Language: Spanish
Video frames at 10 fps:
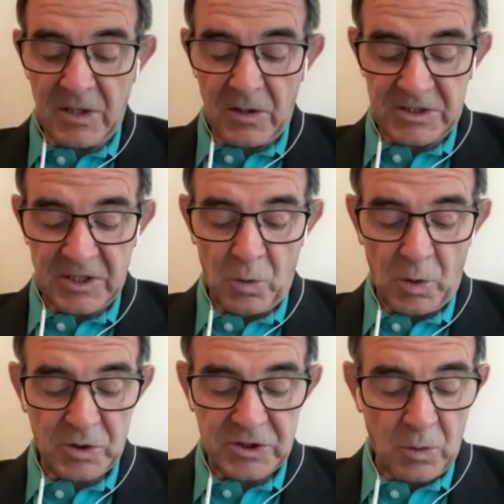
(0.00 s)

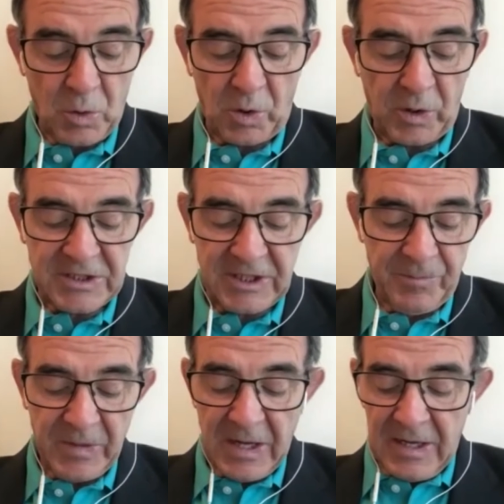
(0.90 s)
seguro, seguro que sí.
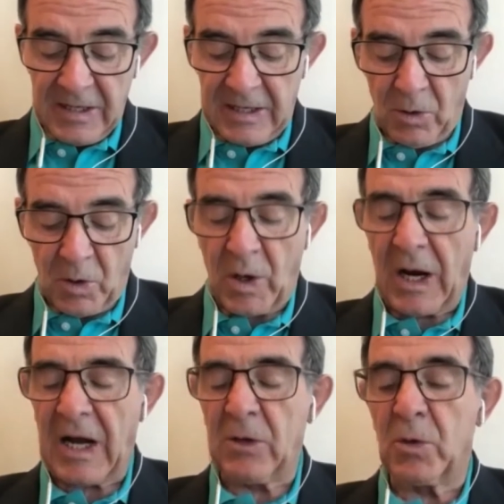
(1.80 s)
Y luego
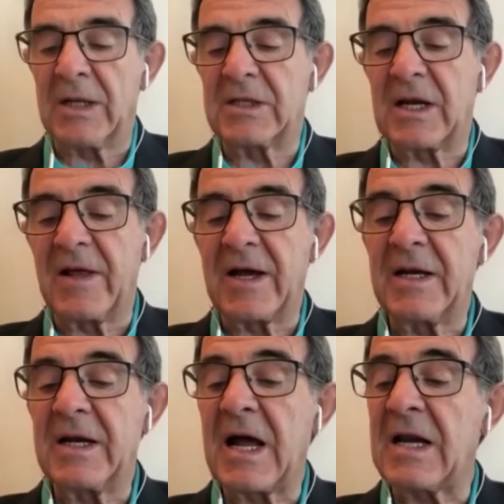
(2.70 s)
hay una entrada
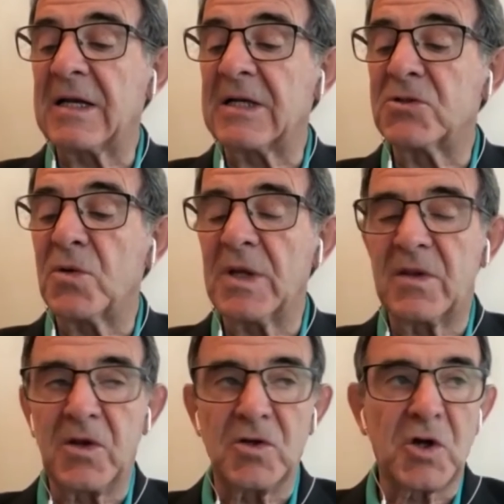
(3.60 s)
general que son
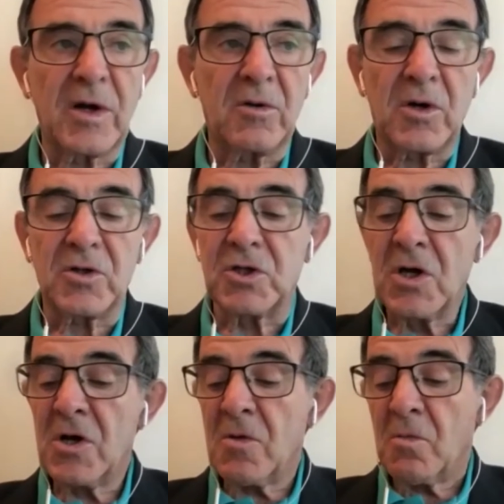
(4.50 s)
18 euros.
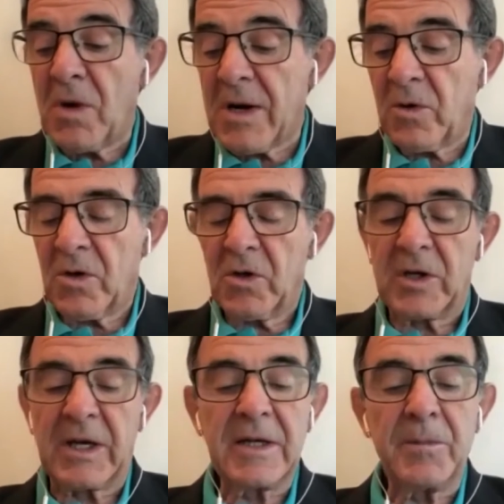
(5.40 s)
Bueno,
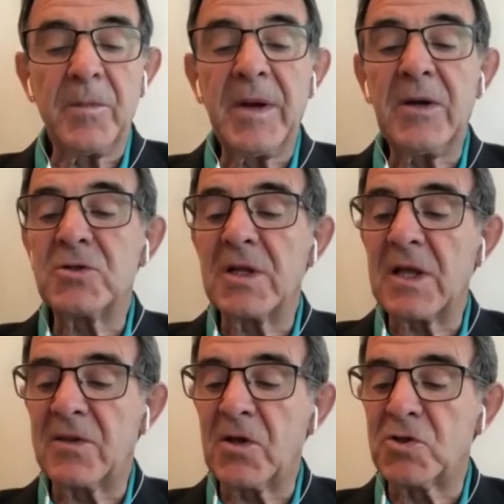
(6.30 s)
eh, menos de
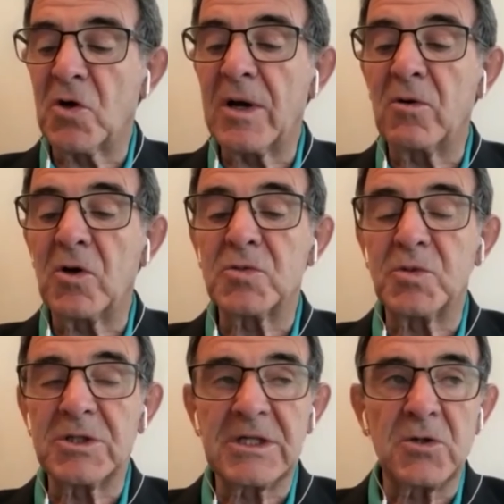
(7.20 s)
18 euros,
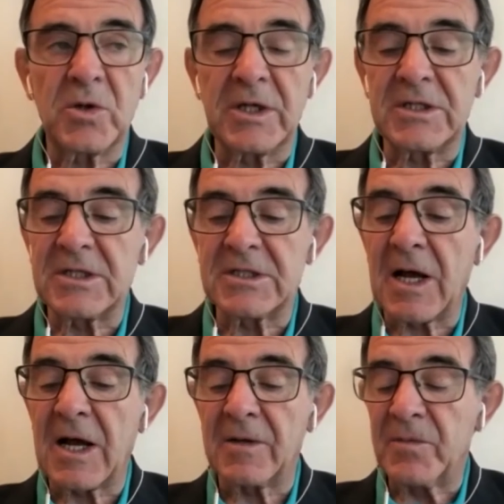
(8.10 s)
pues es lo que se
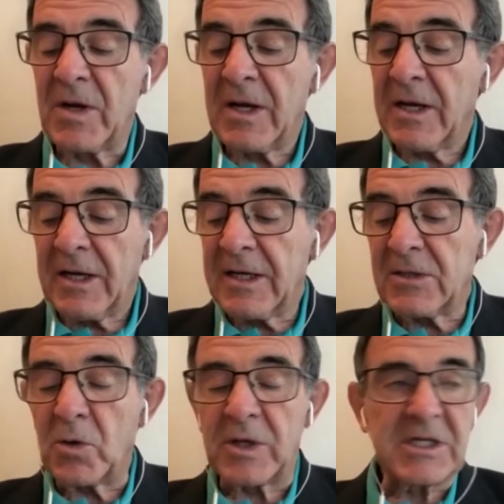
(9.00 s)
está es
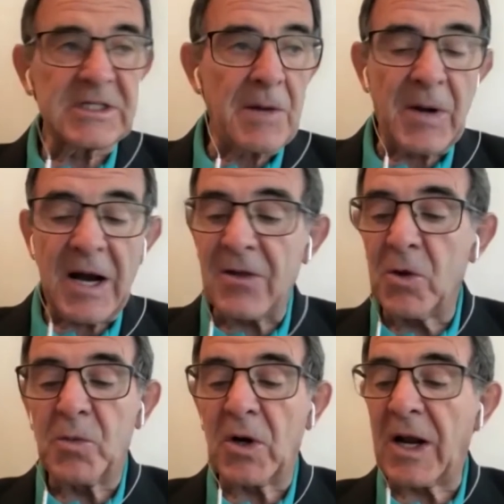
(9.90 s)
lo que se está
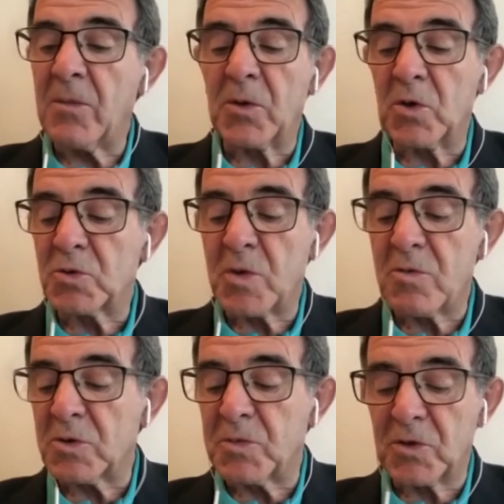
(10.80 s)
pagando por ahí, por los
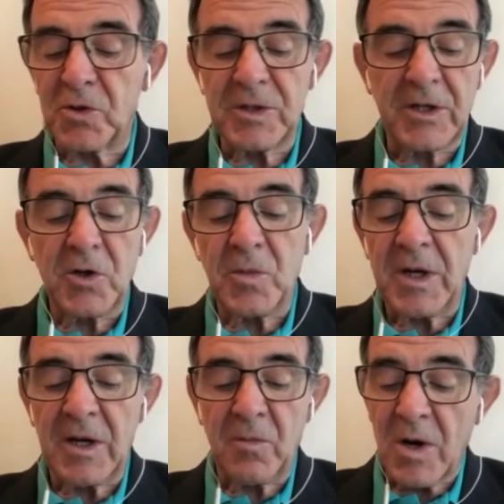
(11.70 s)
pueblos por donde yo
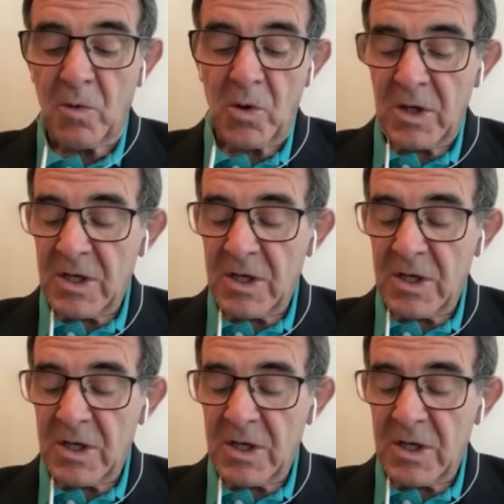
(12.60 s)
me muevo.